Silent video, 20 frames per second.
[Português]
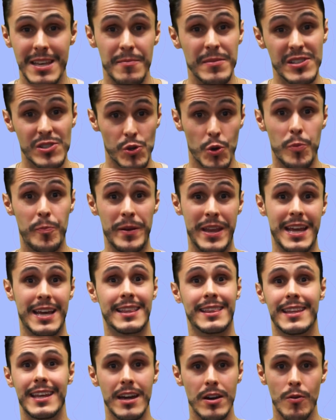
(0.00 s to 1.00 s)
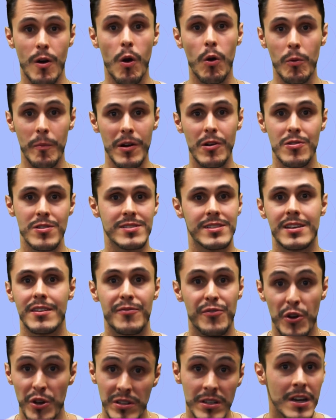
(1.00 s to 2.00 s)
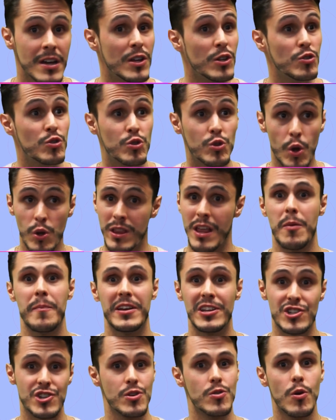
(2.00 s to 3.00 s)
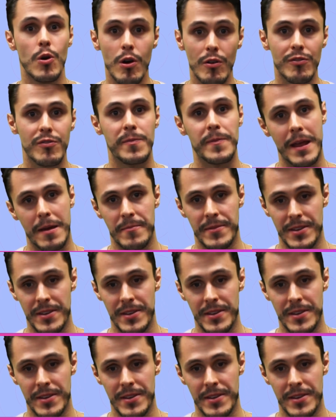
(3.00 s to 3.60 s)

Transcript: que me surpreendeu, alguma coisa que foi totalmente novo para